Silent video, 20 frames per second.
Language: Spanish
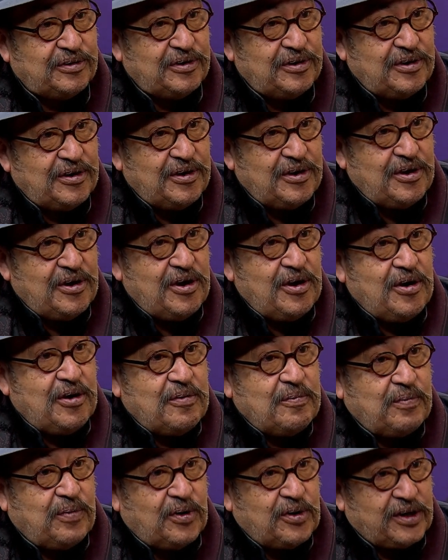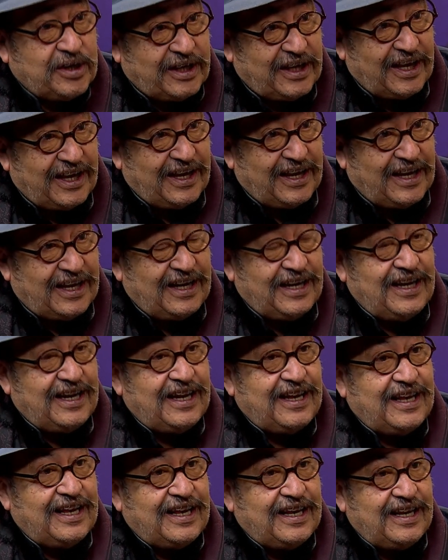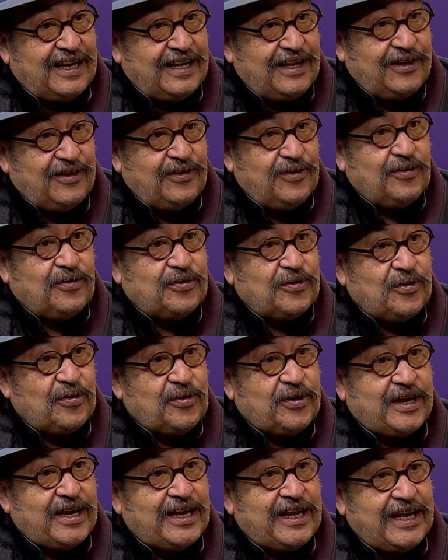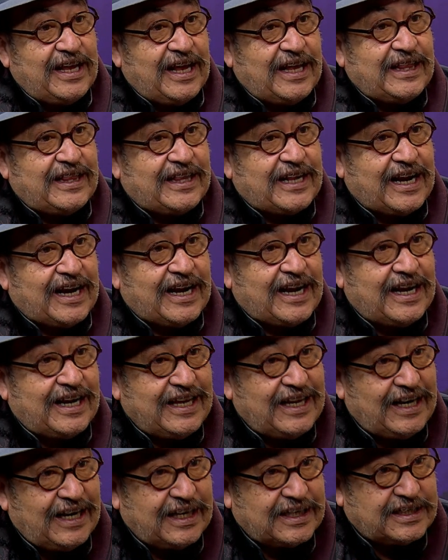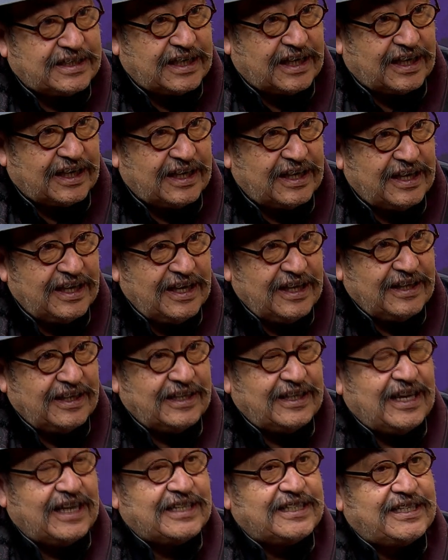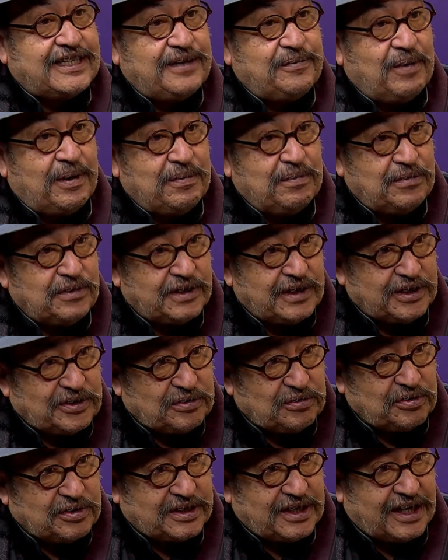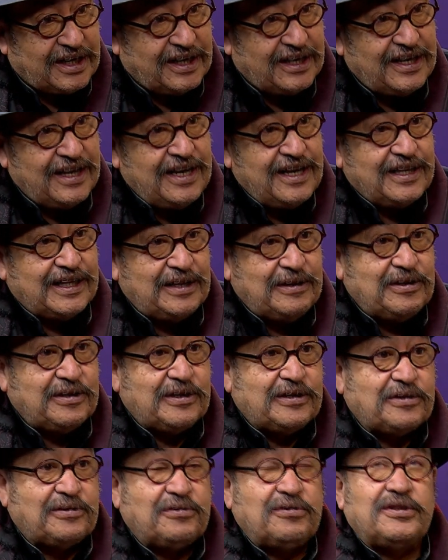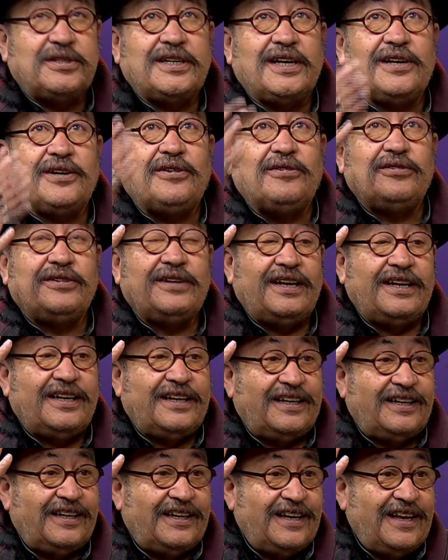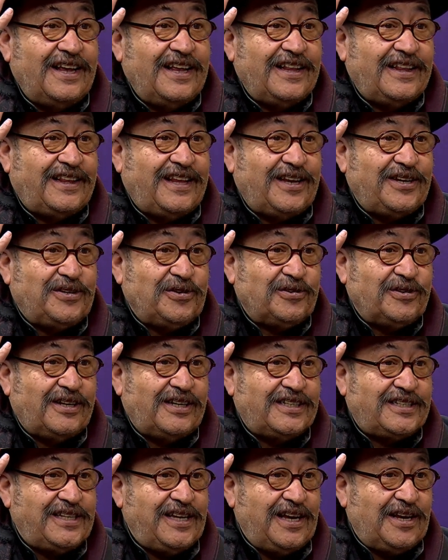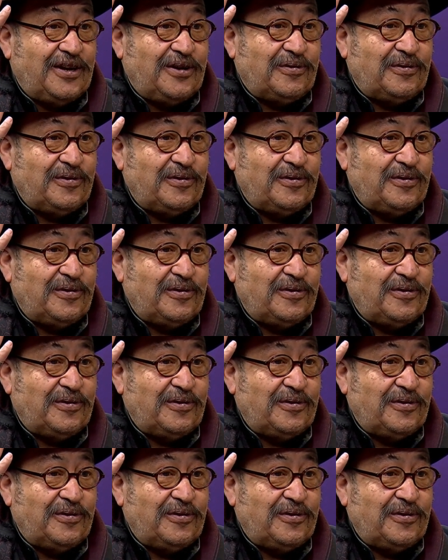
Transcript: Mm porque el, indio no quería entrar a la iglesia. Decía, si vamos a escuchar, tenemos que escuchar con el techo del cielo.